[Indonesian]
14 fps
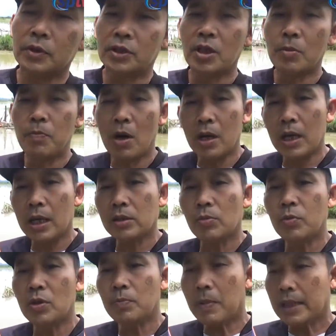jebol
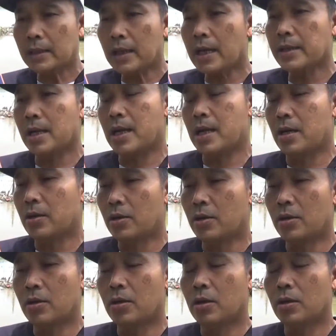ataupun patahnya
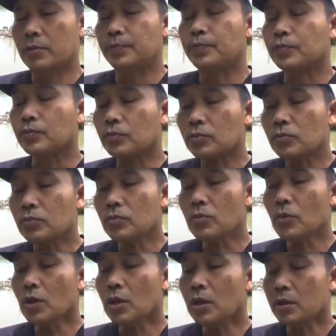uh,
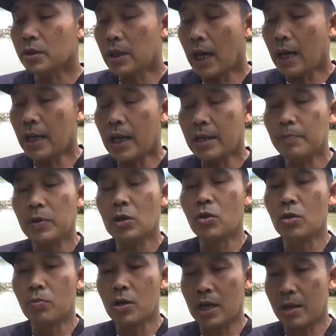jalan
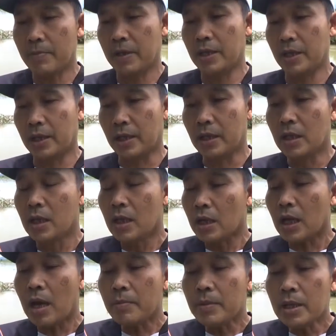penghubung kami ini.
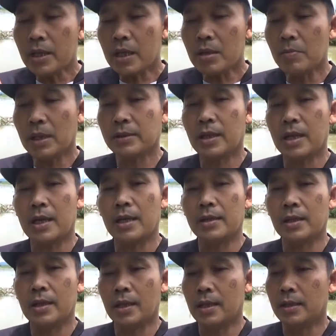Kami dari masyarakat
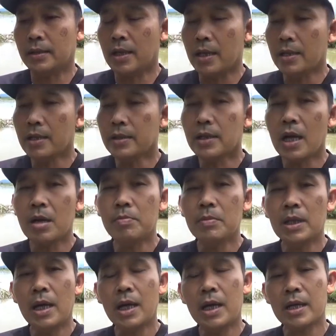tiga desa ini sangat
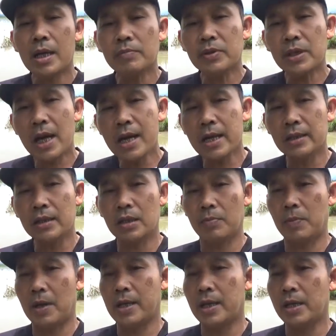mengharap sangat
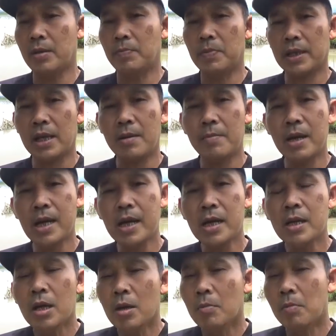kepada yang pertama
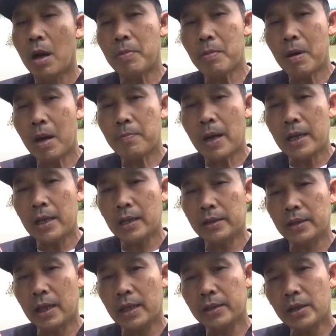bapak-bapak
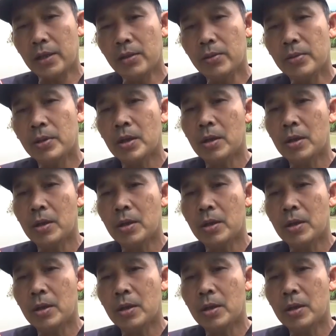legislatif,